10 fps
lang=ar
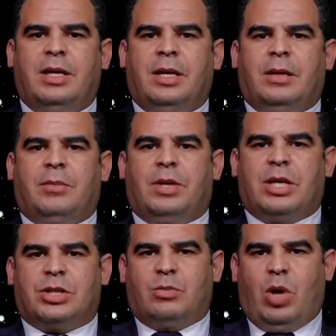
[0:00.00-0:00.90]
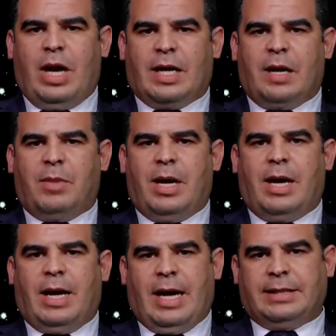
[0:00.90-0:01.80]
من اجل محاكمه
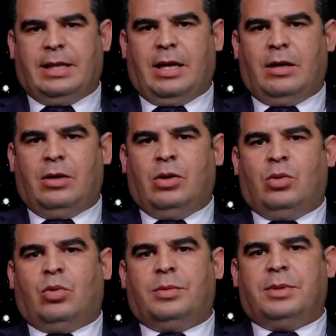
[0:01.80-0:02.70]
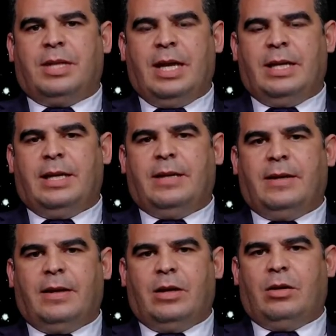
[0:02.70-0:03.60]
عادله
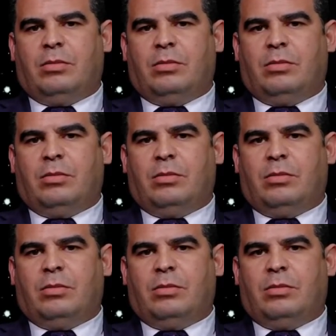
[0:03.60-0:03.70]
وبالتالي آه،